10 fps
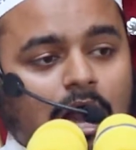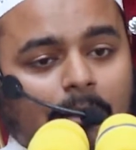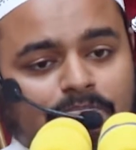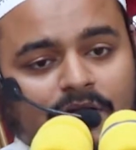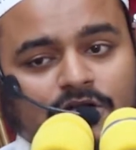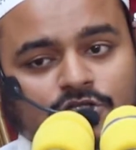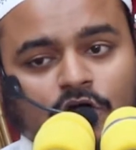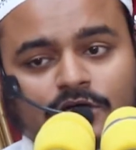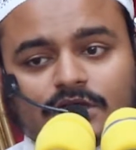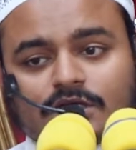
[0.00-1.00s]
আপনার
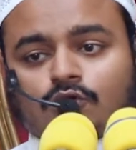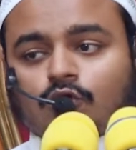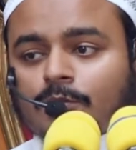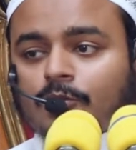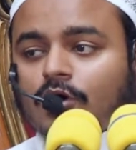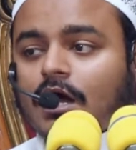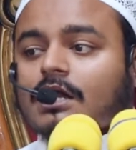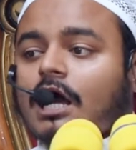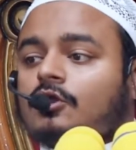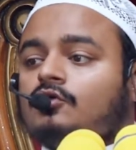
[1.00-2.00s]
হৃদয়টা কি কোনো প্রকার
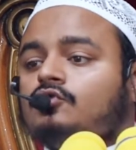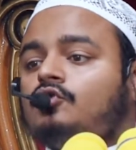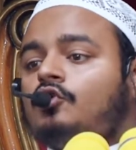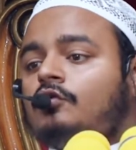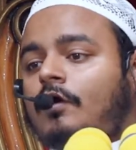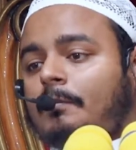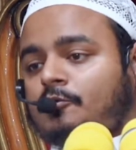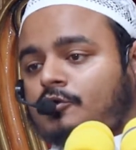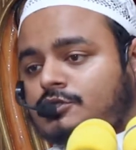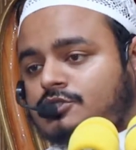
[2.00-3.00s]
আনন্দ অনুভব
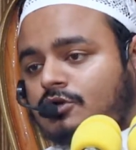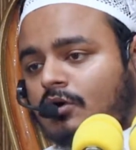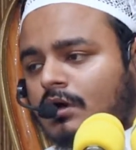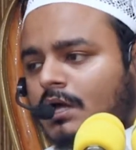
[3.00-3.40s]
করেছিল